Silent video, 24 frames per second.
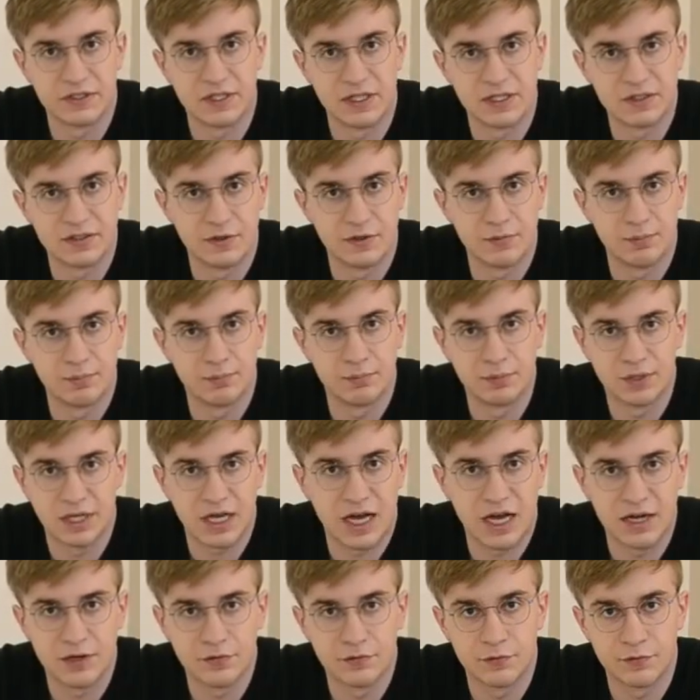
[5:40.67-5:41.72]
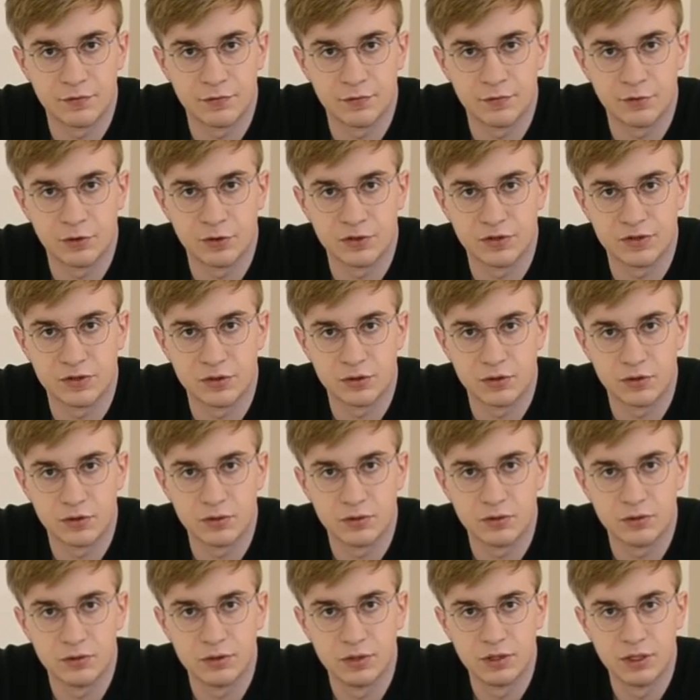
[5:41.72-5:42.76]
Headset, gerade für 95
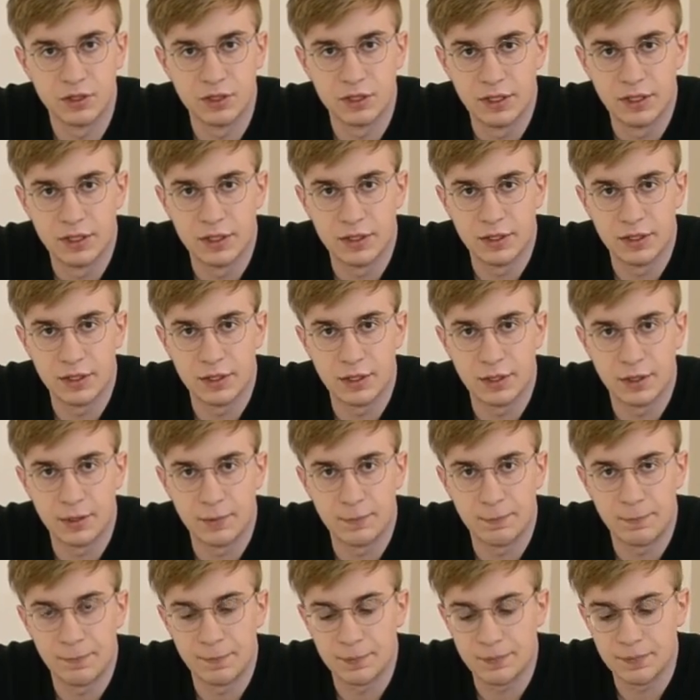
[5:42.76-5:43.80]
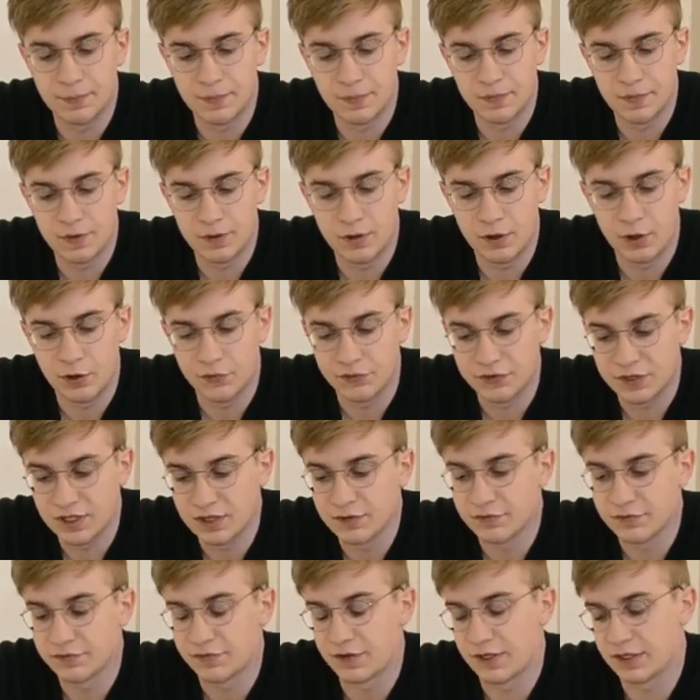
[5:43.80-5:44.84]
Euro. Ähm, auf
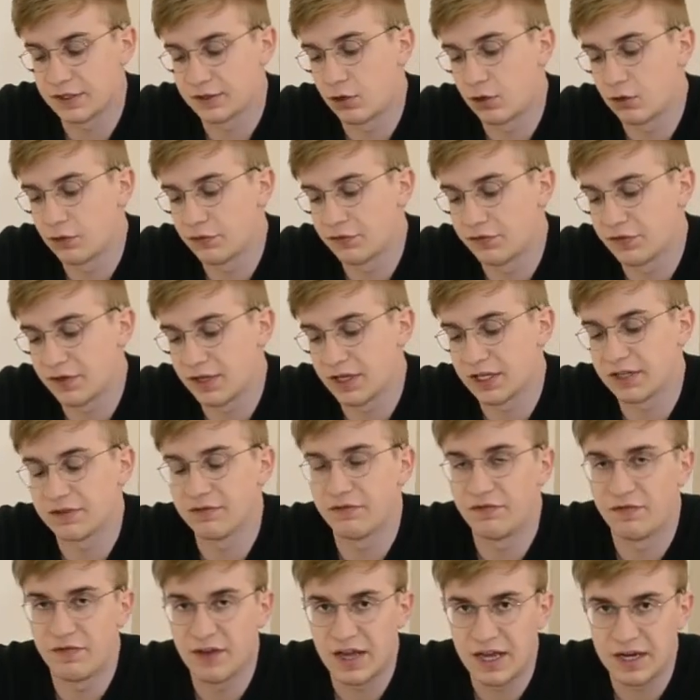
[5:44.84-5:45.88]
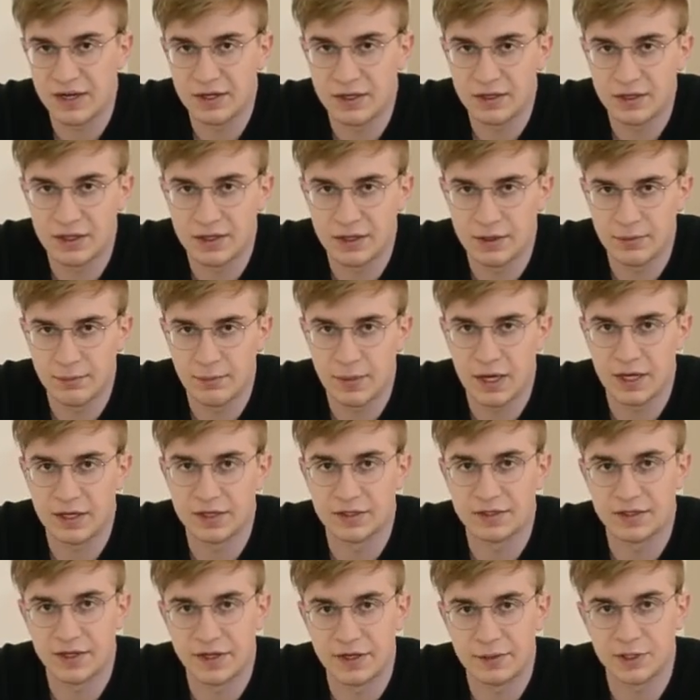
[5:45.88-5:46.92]
jeden Fall ein Kauf wert, wenn
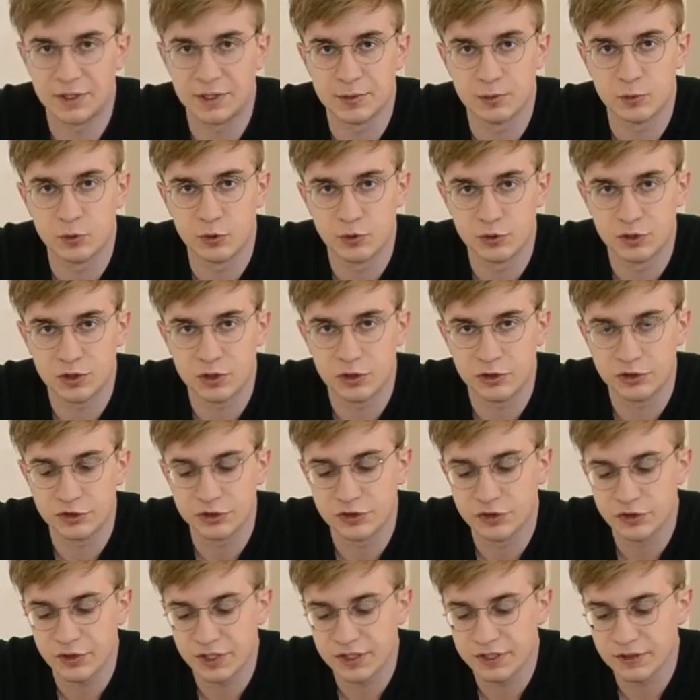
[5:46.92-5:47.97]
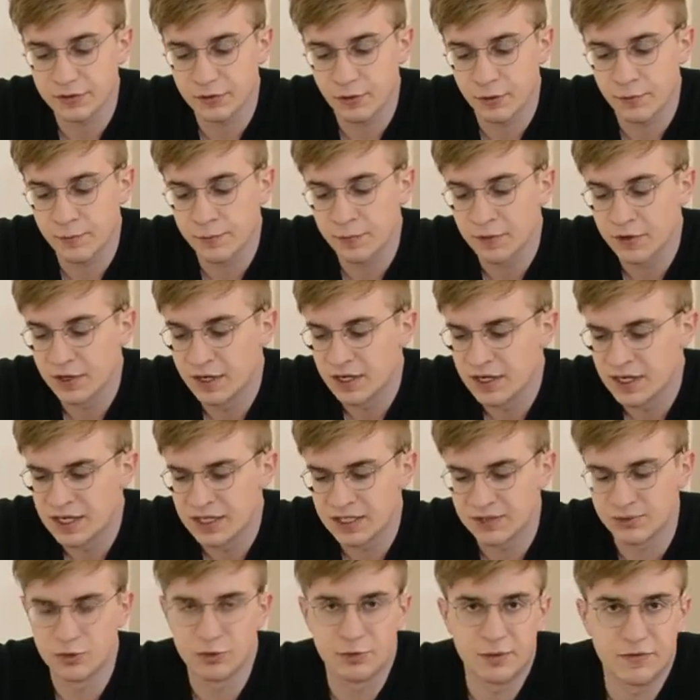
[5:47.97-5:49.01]
man denn mit dem Grundrauschen zurechtkommt.
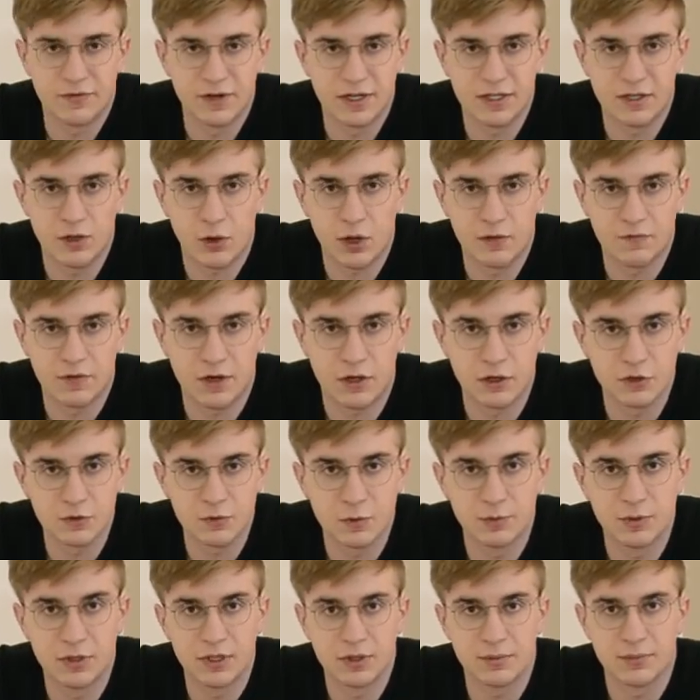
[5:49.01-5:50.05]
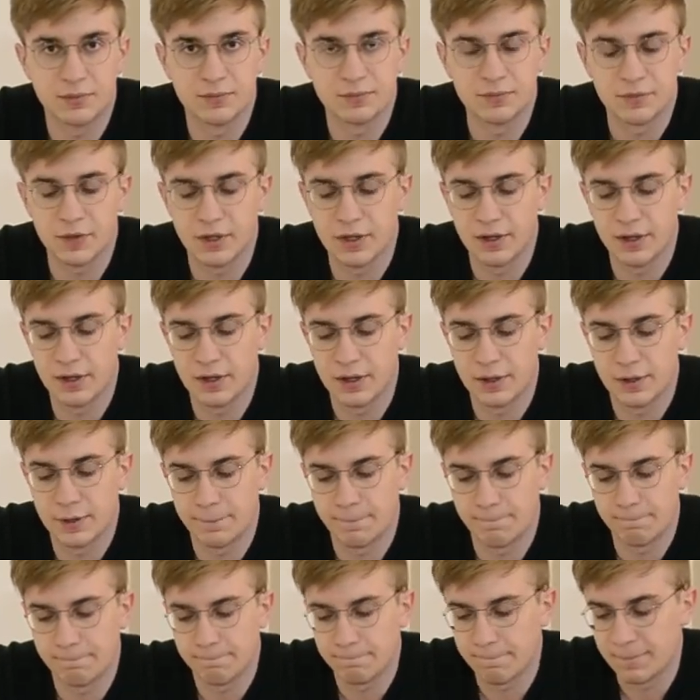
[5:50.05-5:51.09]
Das muss man vielleicht auch einfach ausprobieren.
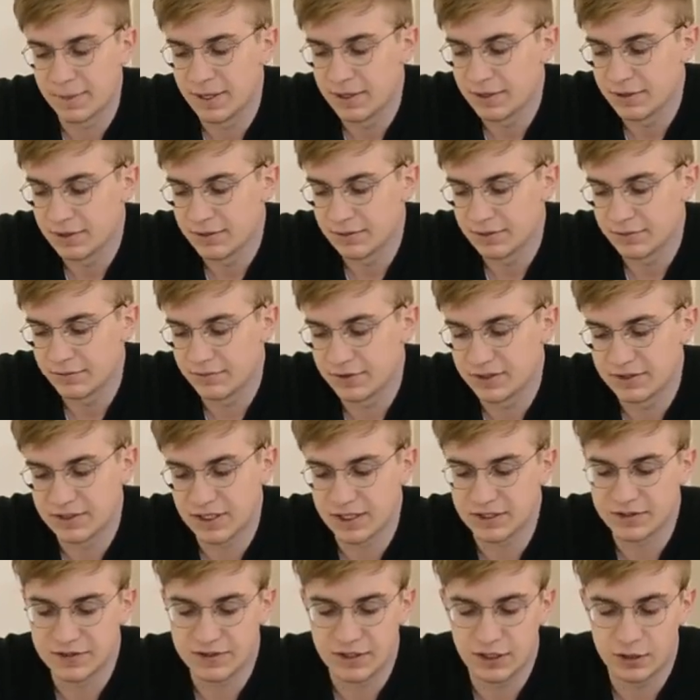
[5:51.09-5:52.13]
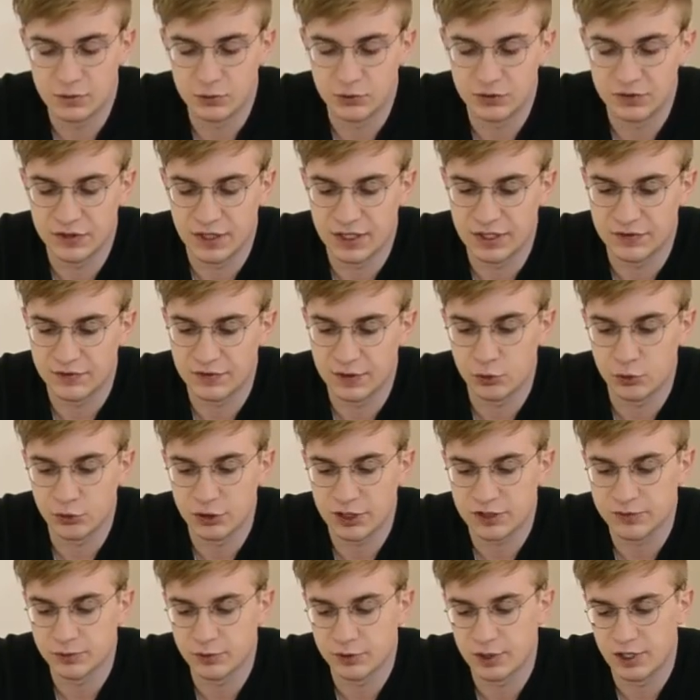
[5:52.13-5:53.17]
Ähm, wie gesagt, es kann gut sein, dass wir ein
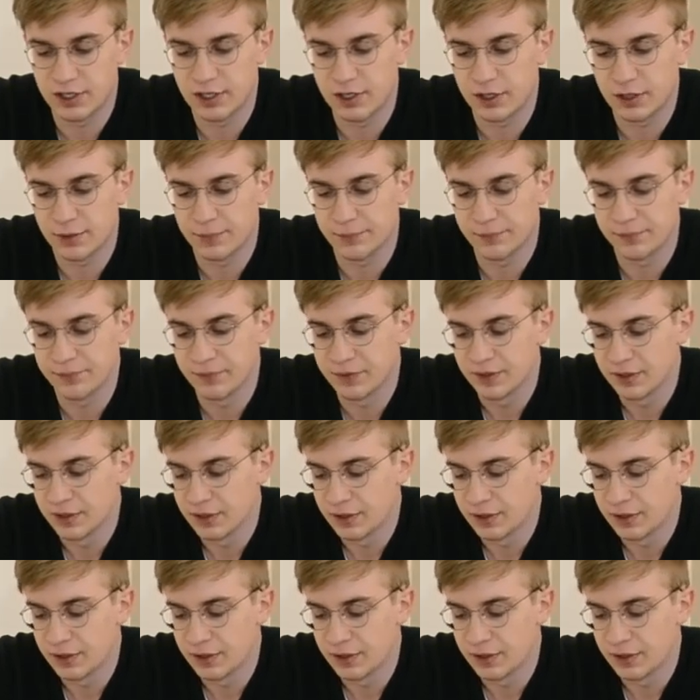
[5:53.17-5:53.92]
Montagsmodell haben.